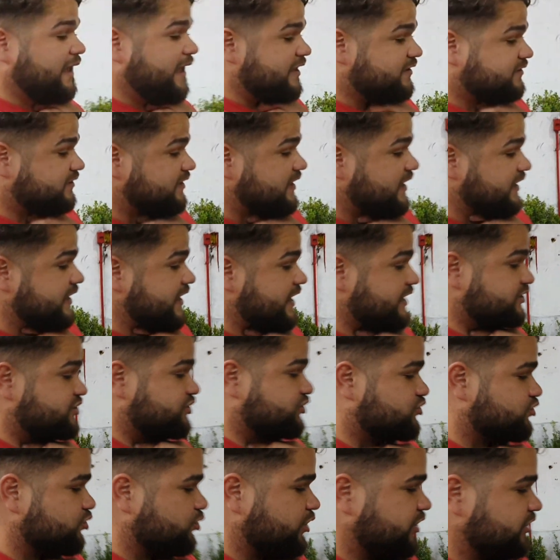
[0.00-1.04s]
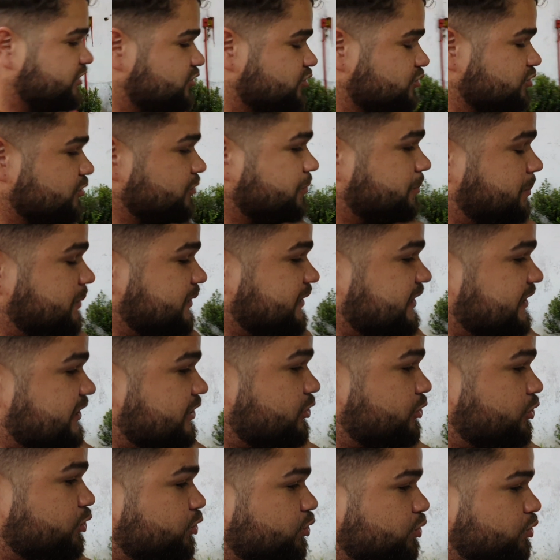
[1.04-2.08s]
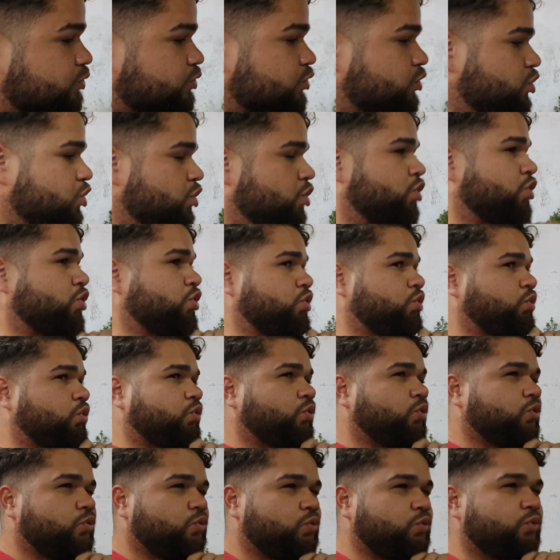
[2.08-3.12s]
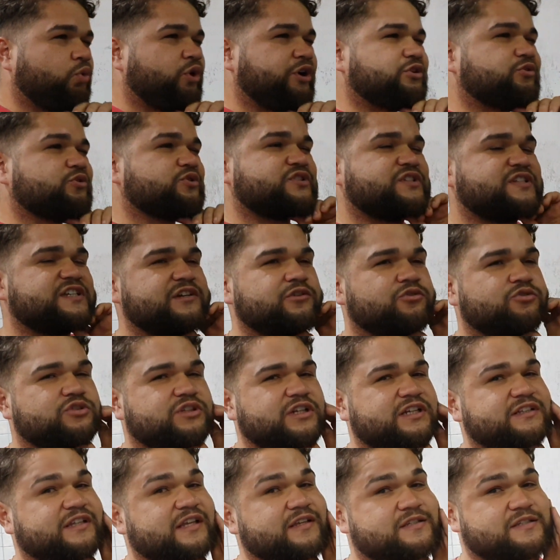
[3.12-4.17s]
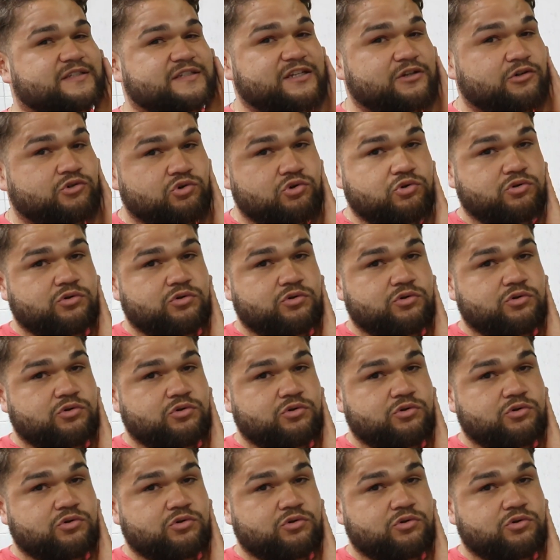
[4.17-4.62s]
Esse daí é 18, pneu 18535.